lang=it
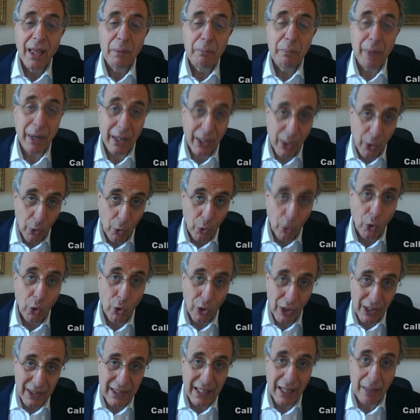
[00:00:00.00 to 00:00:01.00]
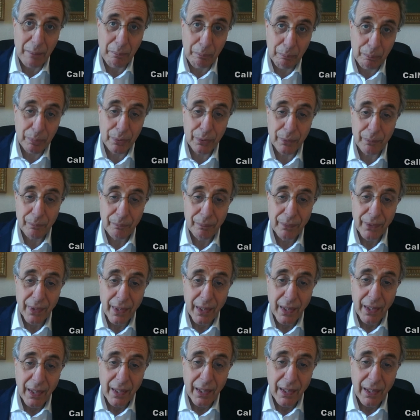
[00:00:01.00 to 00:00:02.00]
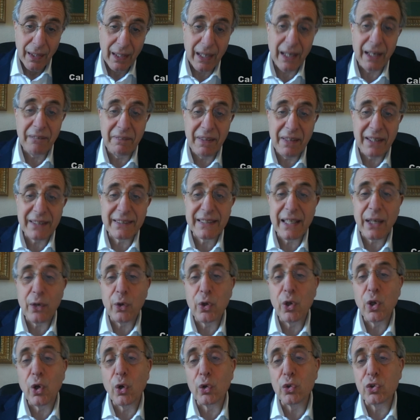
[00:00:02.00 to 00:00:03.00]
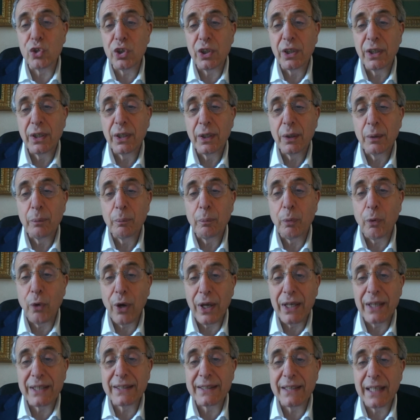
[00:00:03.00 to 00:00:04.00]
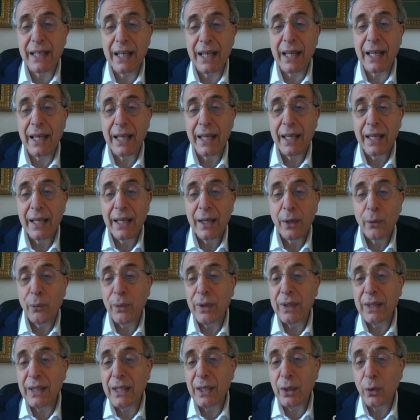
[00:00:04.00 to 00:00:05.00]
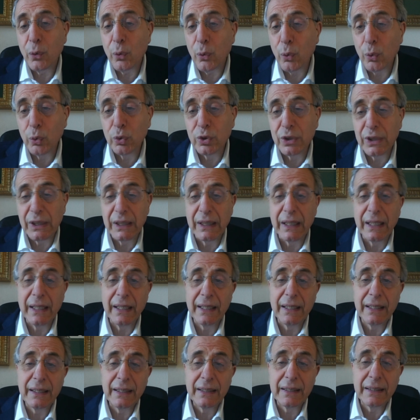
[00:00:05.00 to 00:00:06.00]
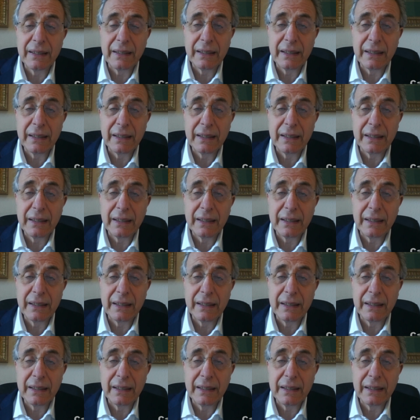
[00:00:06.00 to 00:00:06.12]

perché occorre tempo. L'anniversario di oggi può essere quindi utile.